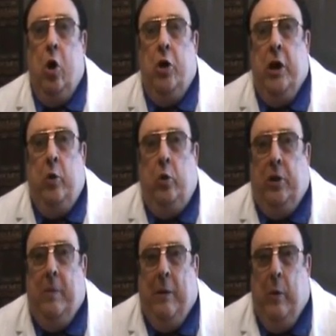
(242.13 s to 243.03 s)

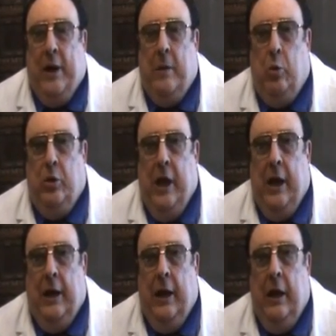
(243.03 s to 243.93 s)
Nell'ultima guerra
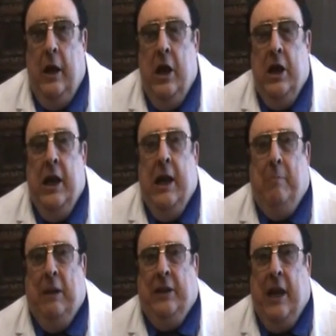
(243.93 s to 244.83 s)
mondiale, nella
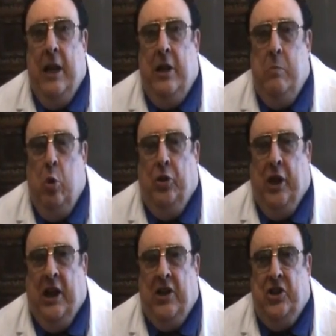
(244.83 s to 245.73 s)
battaglia di Monte
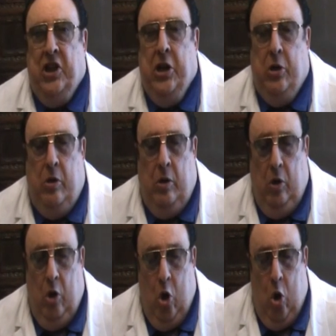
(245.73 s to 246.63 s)
Cassino,
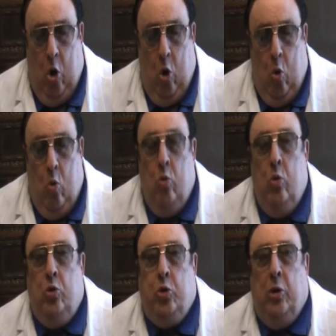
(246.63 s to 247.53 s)

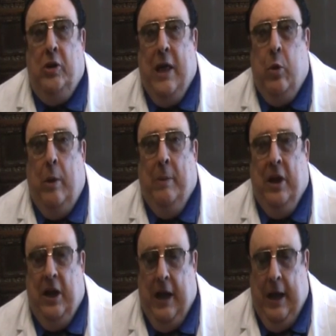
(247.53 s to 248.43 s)
un soldato
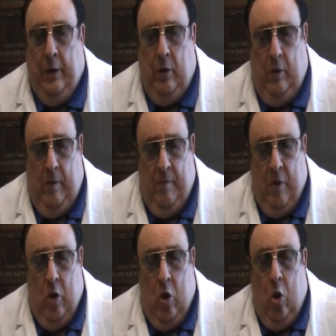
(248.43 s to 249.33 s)
americano
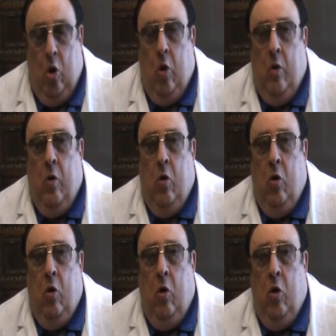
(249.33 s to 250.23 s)

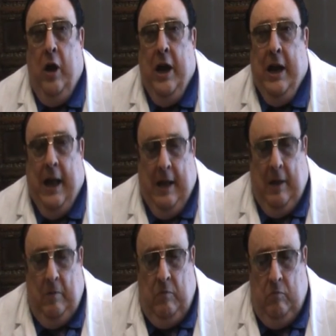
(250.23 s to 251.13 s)
oh,
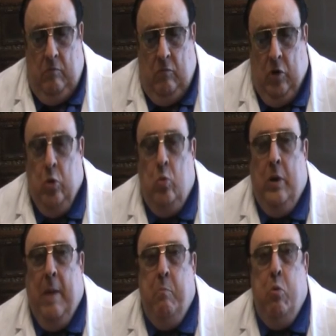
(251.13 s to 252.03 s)
era in
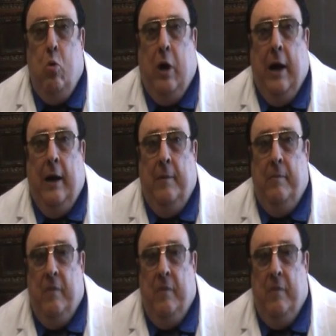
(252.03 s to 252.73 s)
una buca